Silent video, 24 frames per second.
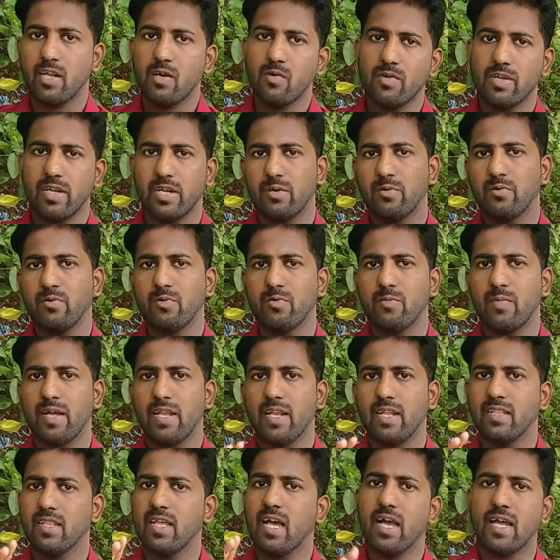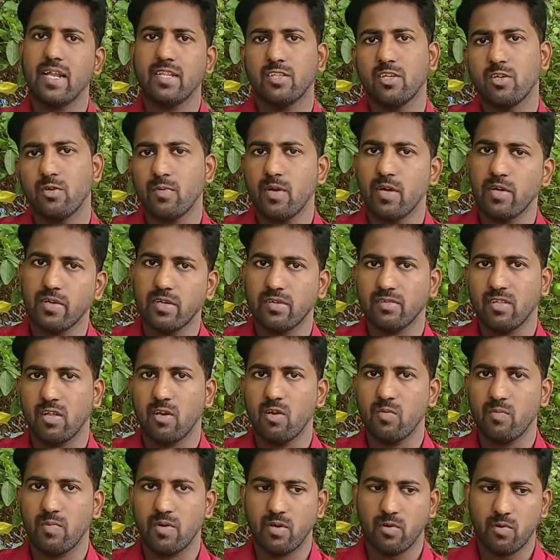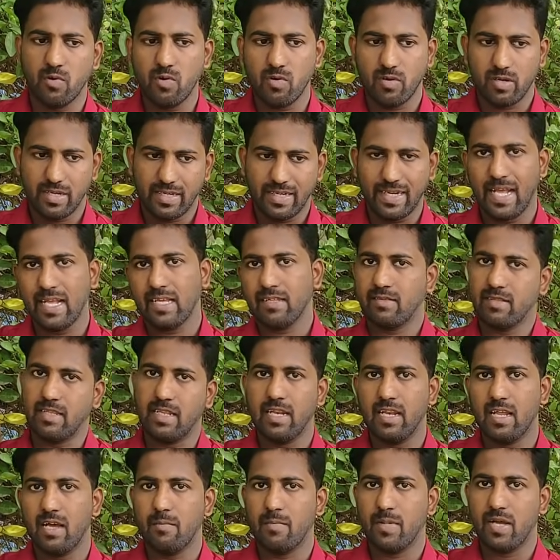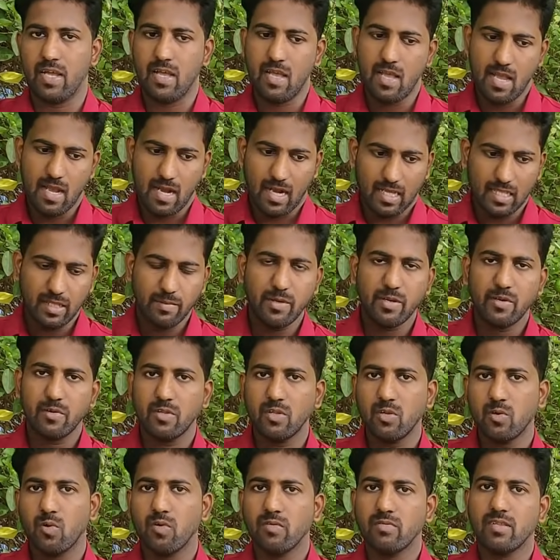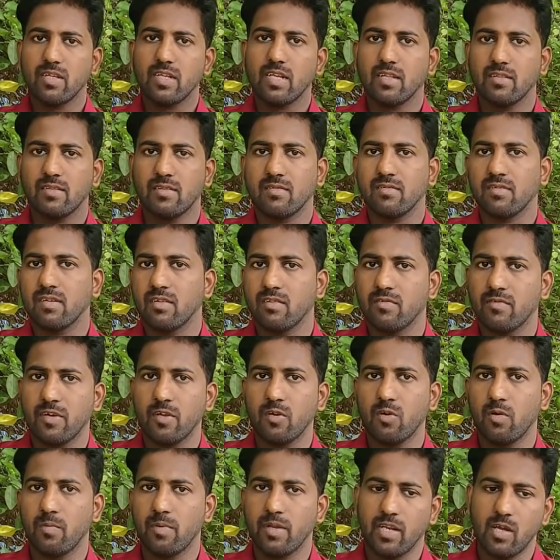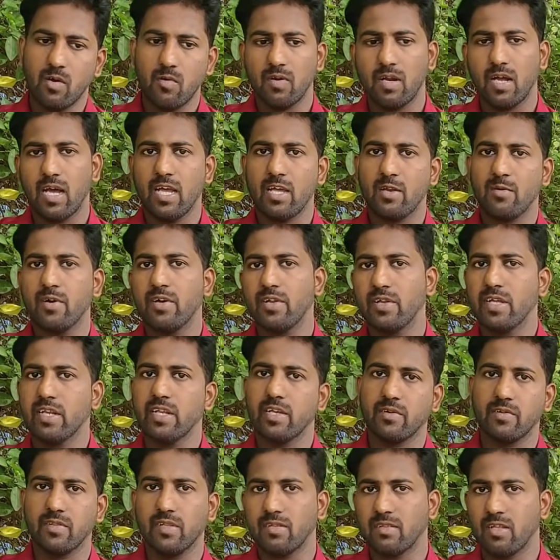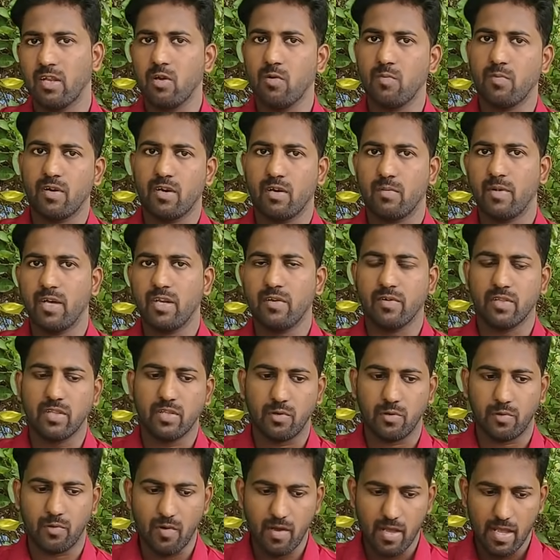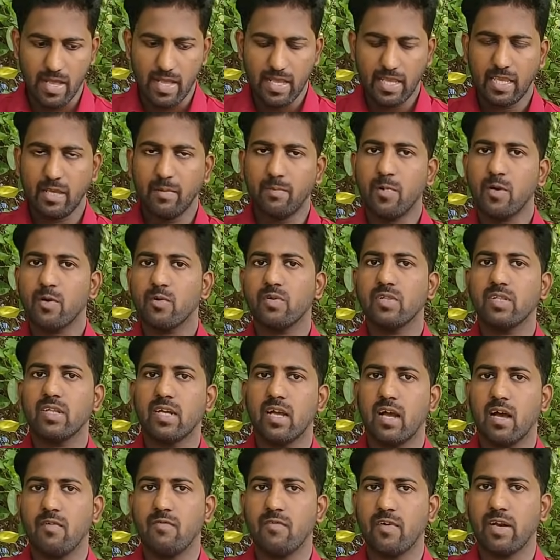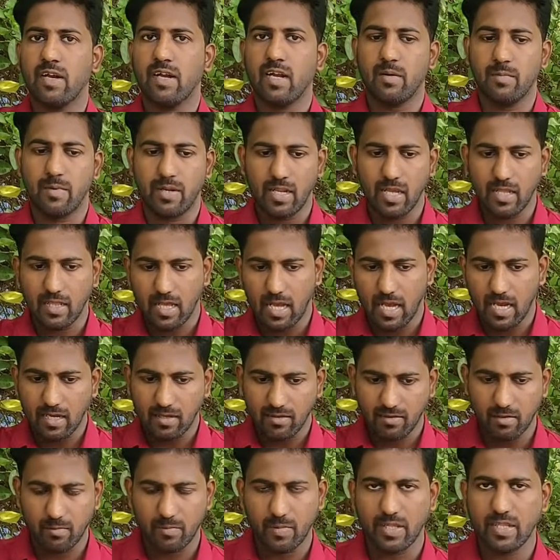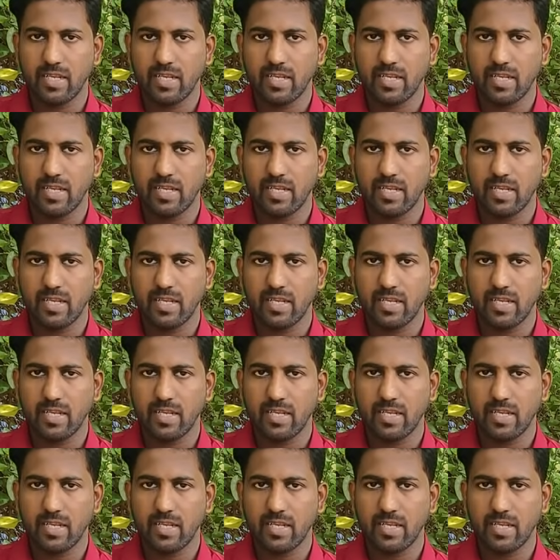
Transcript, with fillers: அப்படின்னா ஒரு எட்நூறுபாயிலேருந்து ஆயிரத்தி ஐநூறுபா வரைக்கும் செலவு பண்ணணும் டேக்ஸ் இல்லாமல் அதேமாதிரி வந்து ரோட் சைடு அசிஸ்டன்ஸ் வேணும் அப்படின்னா ஒரு ஆயிரம் ரூபா வரைக்கும் நீங்கள் வந்து செலவு பண்ணுற மாதிரி மாதிரி வந்திருக்கும் இப்போ கொடுத்துருக்க ஆஃபர் என்ன அப்படின்னா அந்த ஆகஸ்ட்